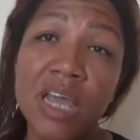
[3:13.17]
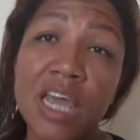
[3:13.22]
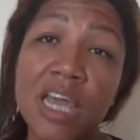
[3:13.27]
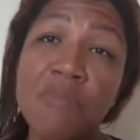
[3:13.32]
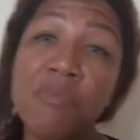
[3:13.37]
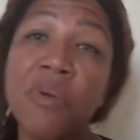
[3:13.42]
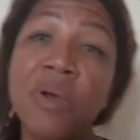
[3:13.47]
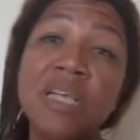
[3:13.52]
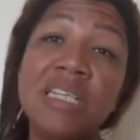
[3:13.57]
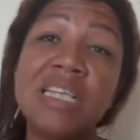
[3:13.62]
Y
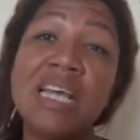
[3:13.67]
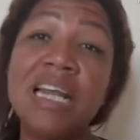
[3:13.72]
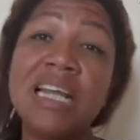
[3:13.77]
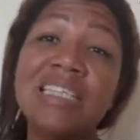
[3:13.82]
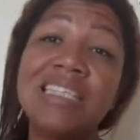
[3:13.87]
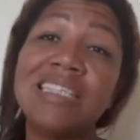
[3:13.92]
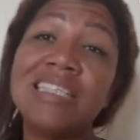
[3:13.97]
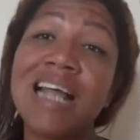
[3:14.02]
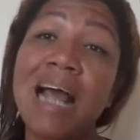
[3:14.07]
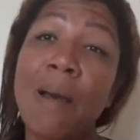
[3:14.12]
puede ser
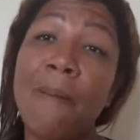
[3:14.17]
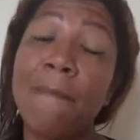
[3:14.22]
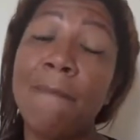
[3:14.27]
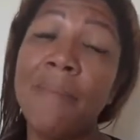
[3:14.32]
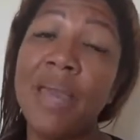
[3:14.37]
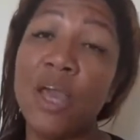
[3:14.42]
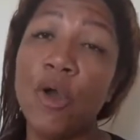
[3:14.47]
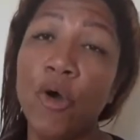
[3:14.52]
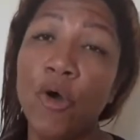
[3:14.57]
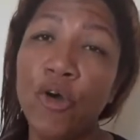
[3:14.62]
hasta
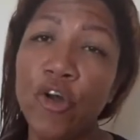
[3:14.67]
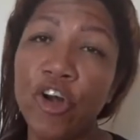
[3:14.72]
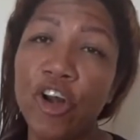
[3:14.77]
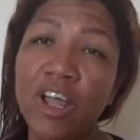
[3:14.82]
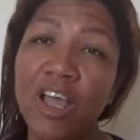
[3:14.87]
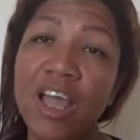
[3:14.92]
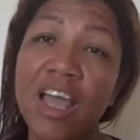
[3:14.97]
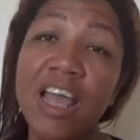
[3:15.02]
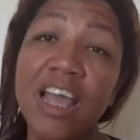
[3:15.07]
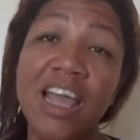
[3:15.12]
mejor
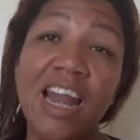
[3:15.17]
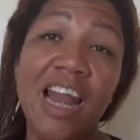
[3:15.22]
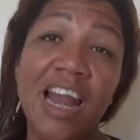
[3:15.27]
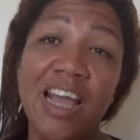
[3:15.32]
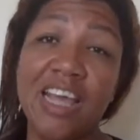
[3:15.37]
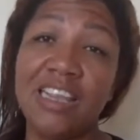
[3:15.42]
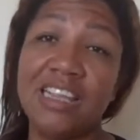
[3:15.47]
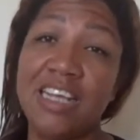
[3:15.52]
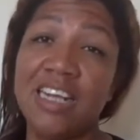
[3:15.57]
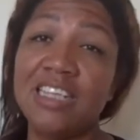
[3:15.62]
que la
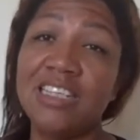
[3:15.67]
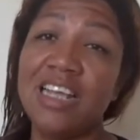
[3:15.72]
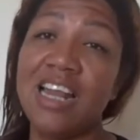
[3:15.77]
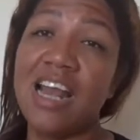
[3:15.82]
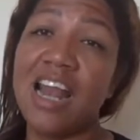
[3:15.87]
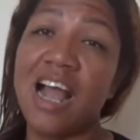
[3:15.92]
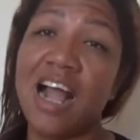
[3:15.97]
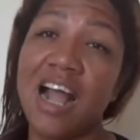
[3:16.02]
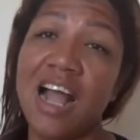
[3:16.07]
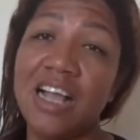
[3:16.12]
que tienes
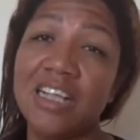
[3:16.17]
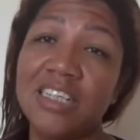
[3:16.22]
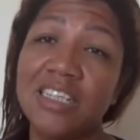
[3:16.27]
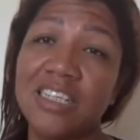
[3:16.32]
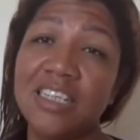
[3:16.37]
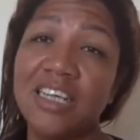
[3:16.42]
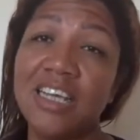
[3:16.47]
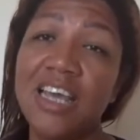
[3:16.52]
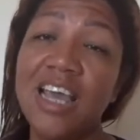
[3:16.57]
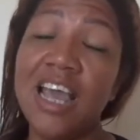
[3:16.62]
en la calle,
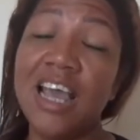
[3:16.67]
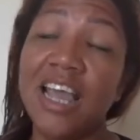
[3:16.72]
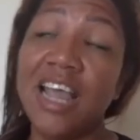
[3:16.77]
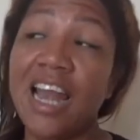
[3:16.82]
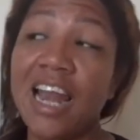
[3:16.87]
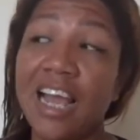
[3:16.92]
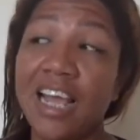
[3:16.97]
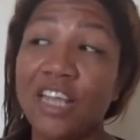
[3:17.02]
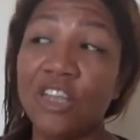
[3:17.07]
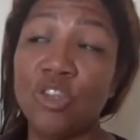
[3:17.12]
que
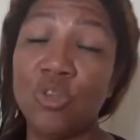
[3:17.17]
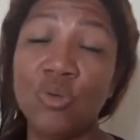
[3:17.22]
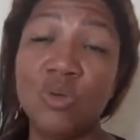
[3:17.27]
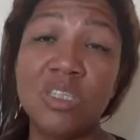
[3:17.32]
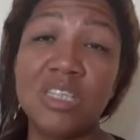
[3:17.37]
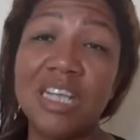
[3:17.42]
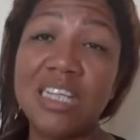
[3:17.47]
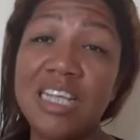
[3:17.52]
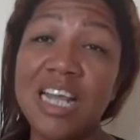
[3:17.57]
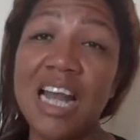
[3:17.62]
la que tú
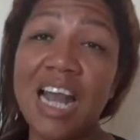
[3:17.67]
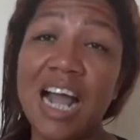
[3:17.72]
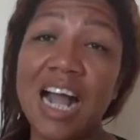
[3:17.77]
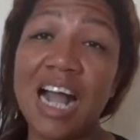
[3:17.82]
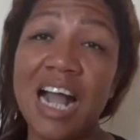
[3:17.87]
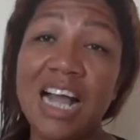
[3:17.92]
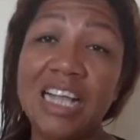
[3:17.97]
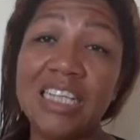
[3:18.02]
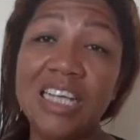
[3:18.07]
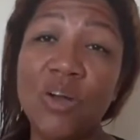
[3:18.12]
estás en la
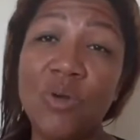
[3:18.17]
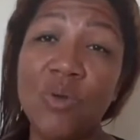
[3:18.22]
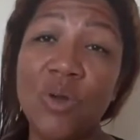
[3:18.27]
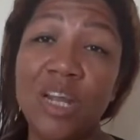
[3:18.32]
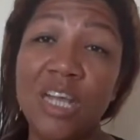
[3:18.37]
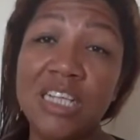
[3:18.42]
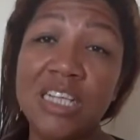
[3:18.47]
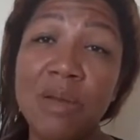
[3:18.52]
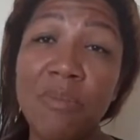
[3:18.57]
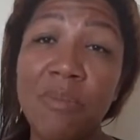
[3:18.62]
calle con
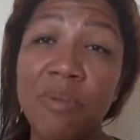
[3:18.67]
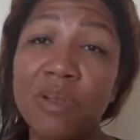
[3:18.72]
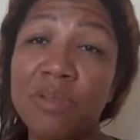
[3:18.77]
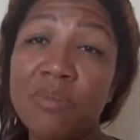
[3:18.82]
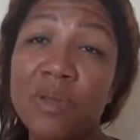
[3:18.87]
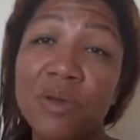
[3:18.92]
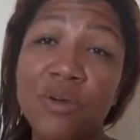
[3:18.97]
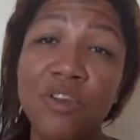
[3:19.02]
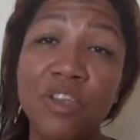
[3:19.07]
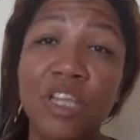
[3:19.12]
ella, pues
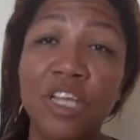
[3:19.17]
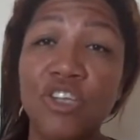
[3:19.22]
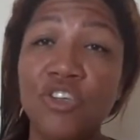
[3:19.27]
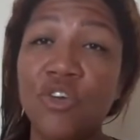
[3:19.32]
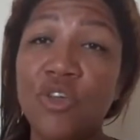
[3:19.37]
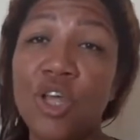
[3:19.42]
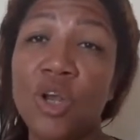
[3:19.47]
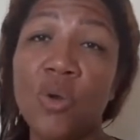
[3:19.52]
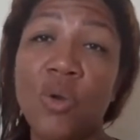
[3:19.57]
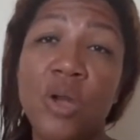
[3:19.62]
mejor
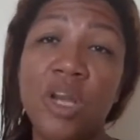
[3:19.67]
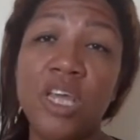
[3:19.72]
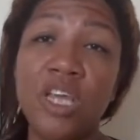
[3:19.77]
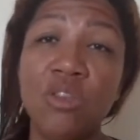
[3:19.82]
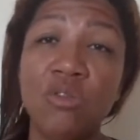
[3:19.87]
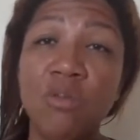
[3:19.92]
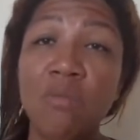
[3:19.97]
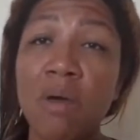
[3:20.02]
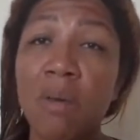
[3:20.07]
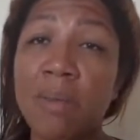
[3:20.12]
dicho, de lo
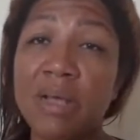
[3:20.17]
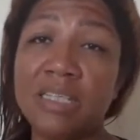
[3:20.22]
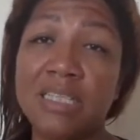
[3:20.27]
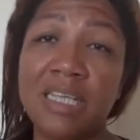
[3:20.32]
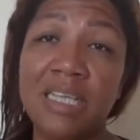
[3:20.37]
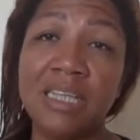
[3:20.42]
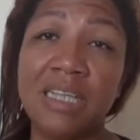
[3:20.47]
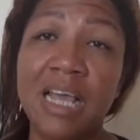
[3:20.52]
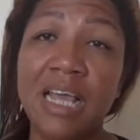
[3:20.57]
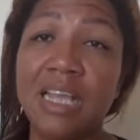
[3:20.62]
lindo y
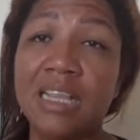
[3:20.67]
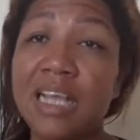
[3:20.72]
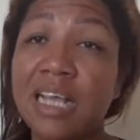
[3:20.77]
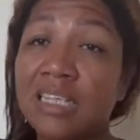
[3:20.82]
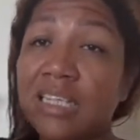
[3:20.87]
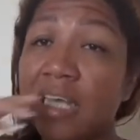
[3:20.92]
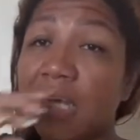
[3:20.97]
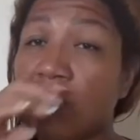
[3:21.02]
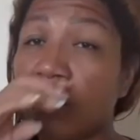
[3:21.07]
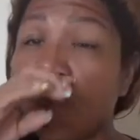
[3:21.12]
mamacita y te
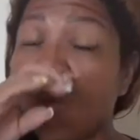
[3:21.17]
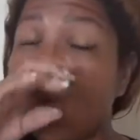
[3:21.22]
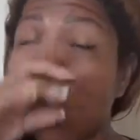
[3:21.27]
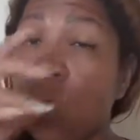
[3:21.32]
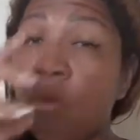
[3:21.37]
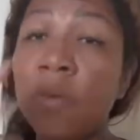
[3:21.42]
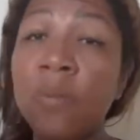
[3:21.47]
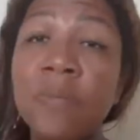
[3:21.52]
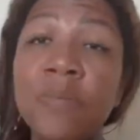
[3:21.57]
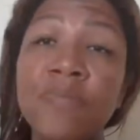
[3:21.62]
hace de
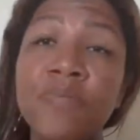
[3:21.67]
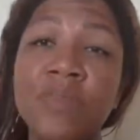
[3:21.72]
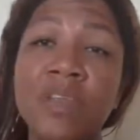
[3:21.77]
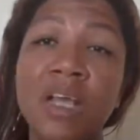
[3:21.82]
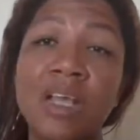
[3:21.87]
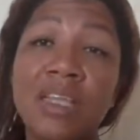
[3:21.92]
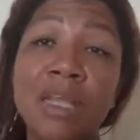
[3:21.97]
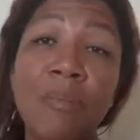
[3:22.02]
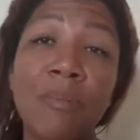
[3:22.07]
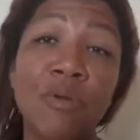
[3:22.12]
todo,
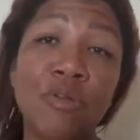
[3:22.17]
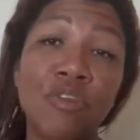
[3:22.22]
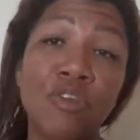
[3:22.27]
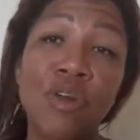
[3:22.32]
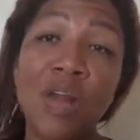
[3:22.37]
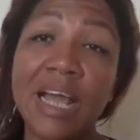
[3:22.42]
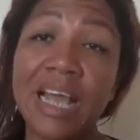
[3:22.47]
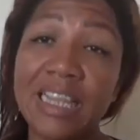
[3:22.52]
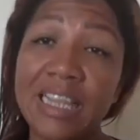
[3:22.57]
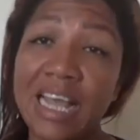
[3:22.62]
de pronto
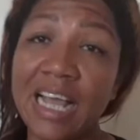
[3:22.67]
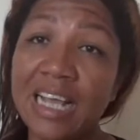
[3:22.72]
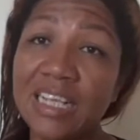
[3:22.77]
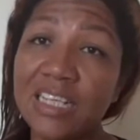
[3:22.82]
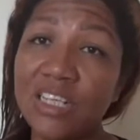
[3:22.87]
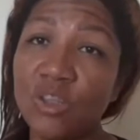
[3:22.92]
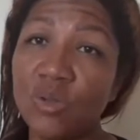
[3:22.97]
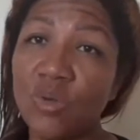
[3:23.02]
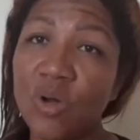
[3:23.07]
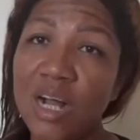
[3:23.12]
la que tengas
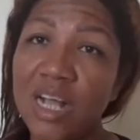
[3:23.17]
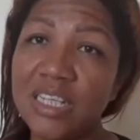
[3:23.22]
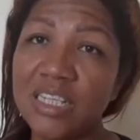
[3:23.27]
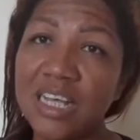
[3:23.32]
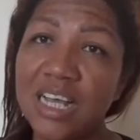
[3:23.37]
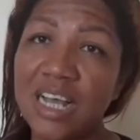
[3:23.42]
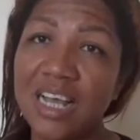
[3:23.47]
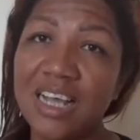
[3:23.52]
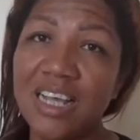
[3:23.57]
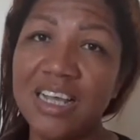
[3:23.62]
en tu
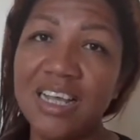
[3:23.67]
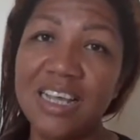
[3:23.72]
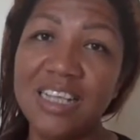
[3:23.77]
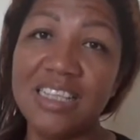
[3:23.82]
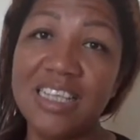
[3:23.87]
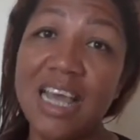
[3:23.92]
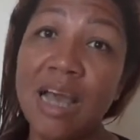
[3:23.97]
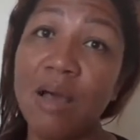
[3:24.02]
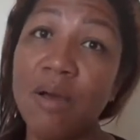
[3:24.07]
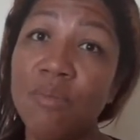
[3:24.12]
casa
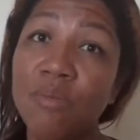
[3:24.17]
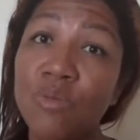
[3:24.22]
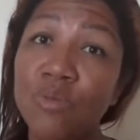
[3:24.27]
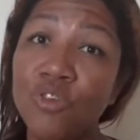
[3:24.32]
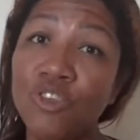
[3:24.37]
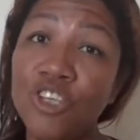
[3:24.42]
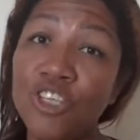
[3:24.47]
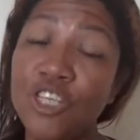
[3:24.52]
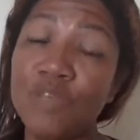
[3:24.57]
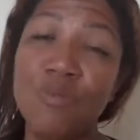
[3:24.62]
sea
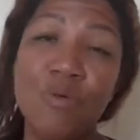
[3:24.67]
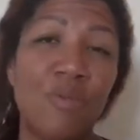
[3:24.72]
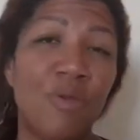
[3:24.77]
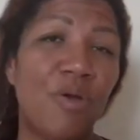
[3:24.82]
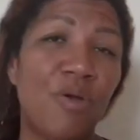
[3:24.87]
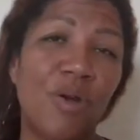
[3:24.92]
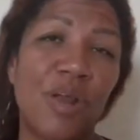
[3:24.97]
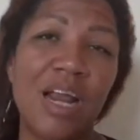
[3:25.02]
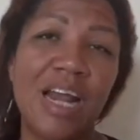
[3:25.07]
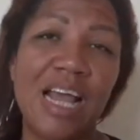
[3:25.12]
muchísimo
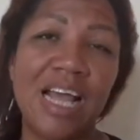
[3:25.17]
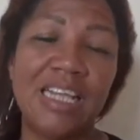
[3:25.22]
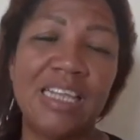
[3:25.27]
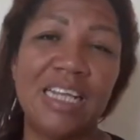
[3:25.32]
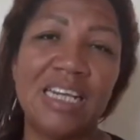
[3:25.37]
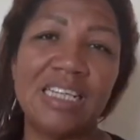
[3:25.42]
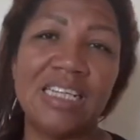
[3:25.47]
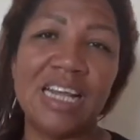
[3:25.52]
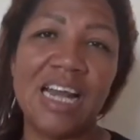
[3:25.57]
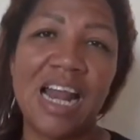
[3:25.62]
mejor que la que
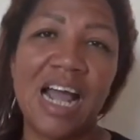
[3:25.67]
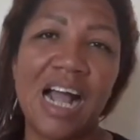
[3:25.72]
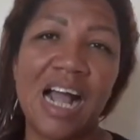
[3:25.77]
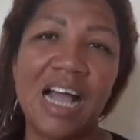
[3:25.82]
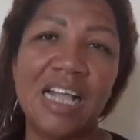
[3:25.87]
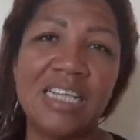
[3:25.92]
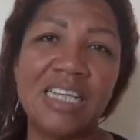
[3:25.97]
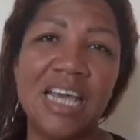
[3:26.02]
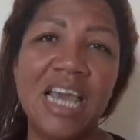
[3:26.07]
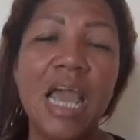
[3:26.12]
tienes en la
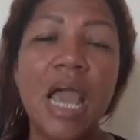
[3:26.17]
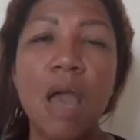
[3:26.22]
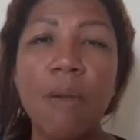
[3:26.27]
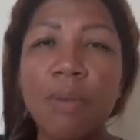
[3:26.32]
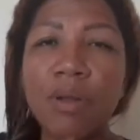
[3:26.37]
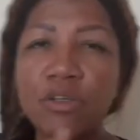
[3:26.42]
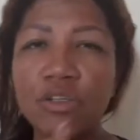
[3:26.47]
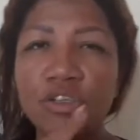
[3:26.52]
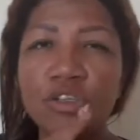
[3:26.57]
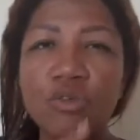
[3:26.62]
calle.
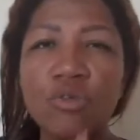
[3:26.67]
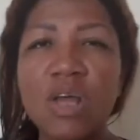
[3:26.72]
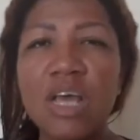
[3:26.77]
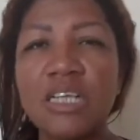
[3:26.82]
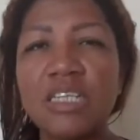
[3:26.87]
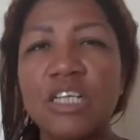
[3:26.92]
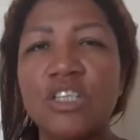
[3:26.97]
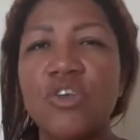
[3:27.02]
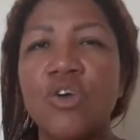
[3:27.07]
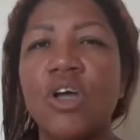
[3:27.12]
Pero eso es una
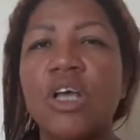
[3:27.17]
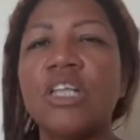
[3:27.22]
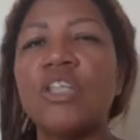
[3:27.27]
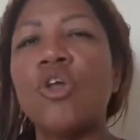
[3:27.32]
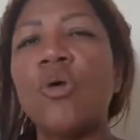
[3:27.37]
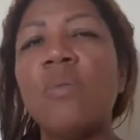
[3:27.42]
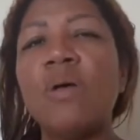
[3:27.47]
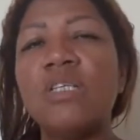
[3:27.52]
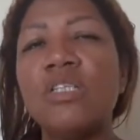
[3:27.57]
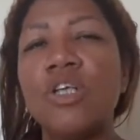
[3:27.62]
decisión que
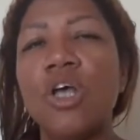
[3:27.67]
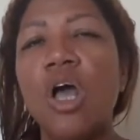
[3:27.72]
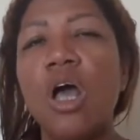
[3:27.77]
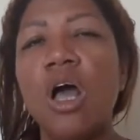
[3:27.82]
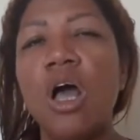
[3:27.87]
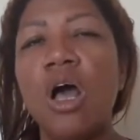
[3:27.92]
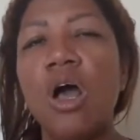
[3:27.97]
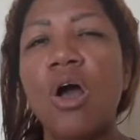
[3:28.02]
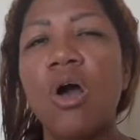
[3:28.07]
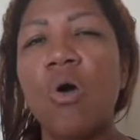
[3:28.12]
tomas
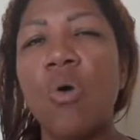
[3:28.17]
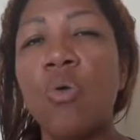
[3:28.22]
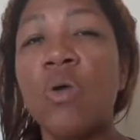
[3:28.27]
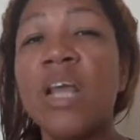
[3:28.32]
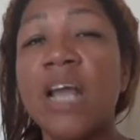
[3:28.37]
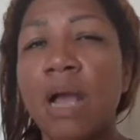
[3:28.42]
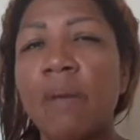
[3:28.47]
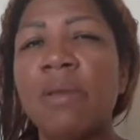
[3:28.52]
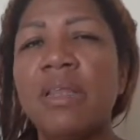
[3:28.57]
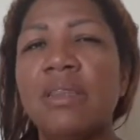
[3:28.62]

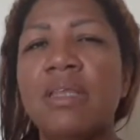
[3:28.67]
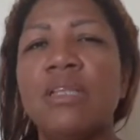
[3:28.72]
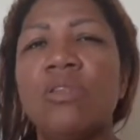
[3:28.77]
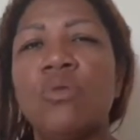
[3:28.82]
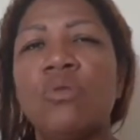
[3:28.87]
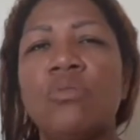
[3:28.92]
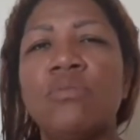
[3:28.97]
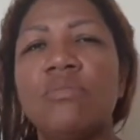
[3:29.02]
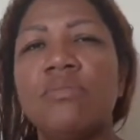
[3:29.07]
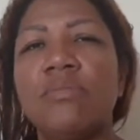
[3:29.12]
únicamente tú.